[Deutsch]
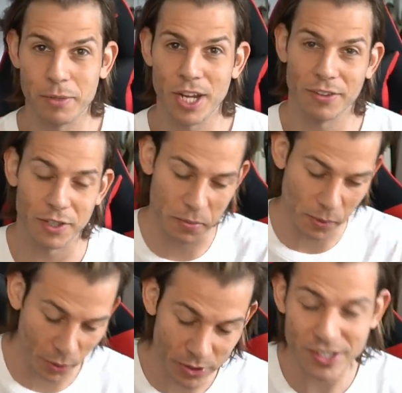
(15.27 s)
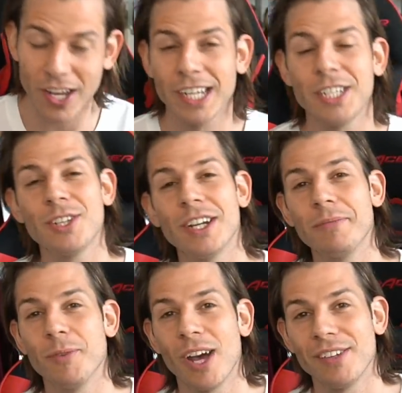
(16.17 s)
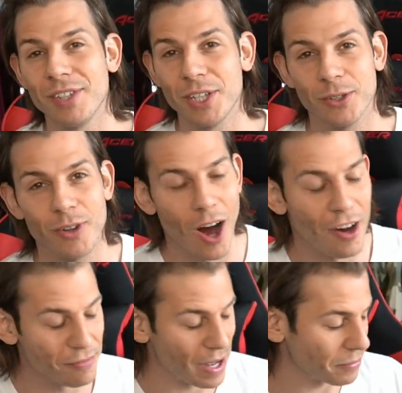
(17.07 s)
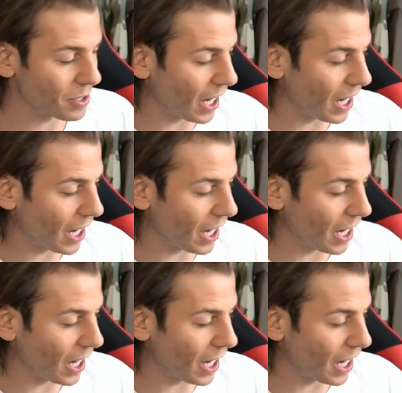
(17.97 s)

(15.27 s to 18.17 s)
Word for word: am Schatten. ich begrüße euch zu einem neuen auf meinem